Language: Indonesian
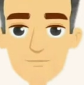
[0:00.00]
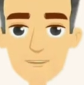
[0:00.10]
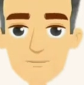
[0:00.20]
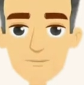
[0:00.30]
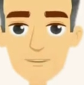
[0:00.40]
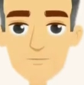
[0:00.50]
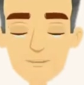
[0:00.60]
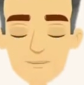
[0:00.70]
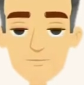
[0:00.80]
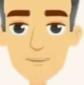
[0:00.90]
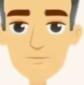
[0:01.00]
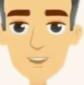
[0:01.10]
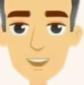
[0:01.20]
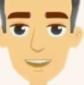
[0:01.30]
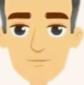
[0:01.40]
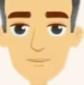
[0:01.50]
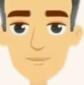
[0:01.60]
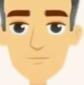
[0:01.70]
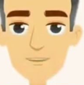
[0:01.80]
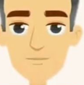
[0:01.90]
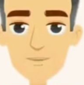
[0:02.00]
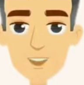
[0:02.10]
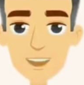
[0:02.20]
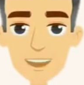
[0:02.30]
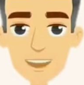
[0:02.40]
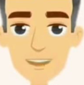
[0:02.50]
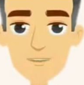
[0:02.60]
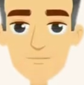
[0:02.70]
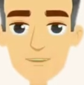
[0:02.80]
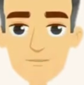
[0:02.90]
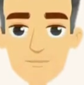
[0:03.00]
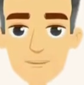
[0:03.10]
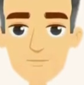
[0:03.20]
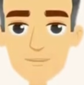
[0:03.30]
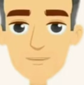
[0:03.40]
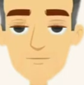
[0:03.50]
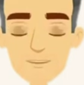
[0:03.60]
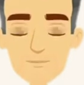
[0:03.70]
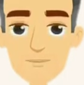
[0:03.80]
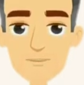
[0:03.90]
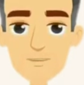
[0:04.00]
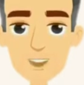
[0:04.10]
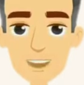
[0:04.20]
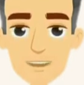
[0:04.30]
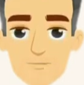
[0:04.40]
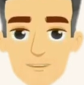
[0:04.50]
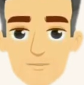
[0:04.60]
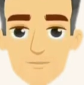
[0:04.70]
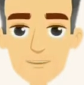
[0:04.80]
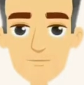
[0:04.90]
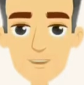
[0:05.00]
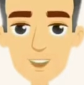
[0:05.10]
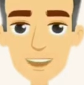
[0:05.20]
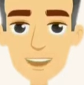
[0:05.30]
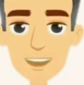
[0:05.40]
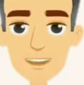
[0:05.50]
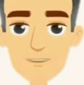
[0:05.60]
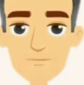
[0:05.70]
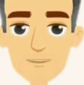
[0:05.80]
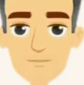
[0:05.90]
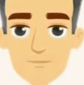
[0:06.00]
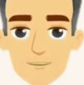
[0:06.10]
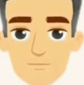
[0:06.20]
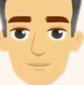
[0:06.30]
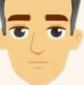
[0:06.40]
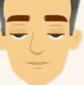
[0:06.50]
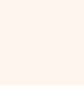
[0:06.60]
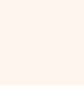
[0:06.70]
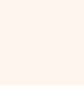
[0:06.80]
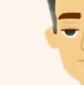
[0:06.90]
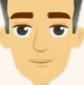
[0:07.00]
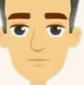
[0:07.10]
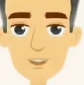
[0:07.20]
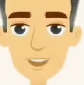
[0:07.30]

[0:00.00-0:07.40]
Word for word: Three bags. Artinya three bags apa ini ya? Three bags artinya tiga tas. Coba kita hitung tasnya.